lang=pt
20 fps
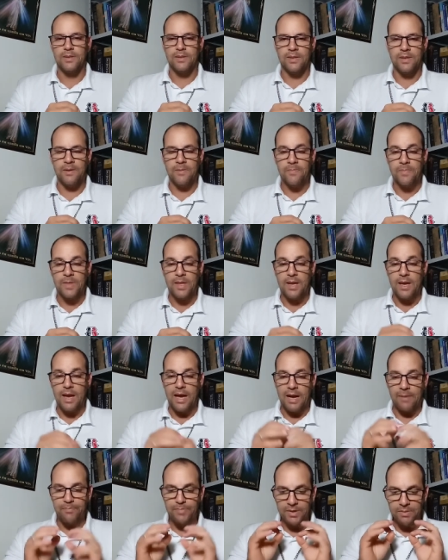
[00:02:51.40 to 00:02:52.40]
Né?
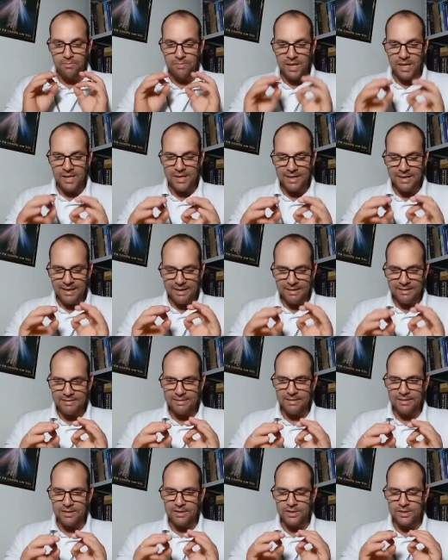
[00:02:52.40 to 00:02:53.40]
A primeira
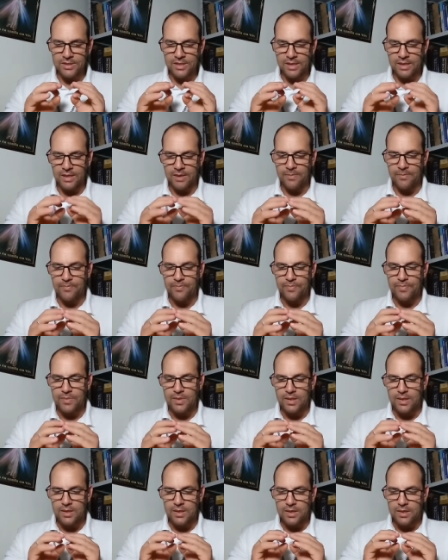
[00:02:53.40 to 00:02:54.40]
característica
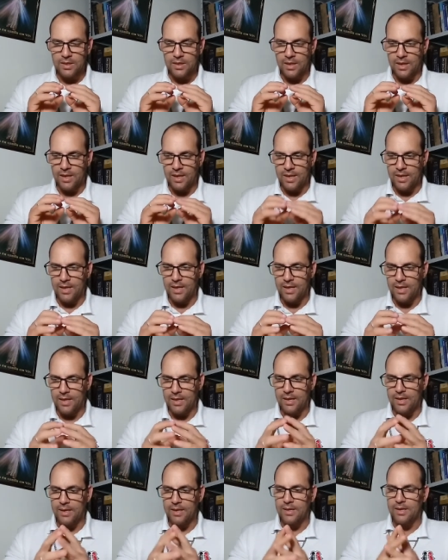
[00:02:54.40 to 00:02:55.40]

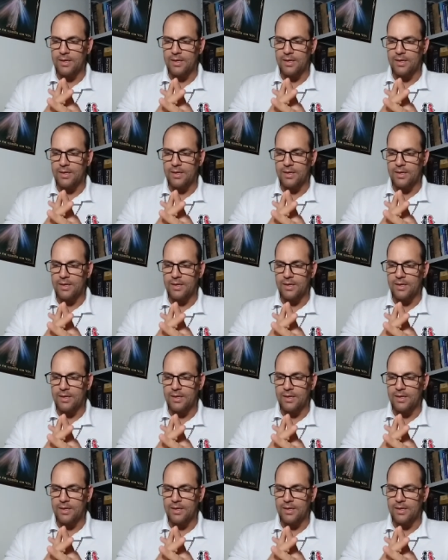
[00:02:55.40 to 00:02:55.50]
é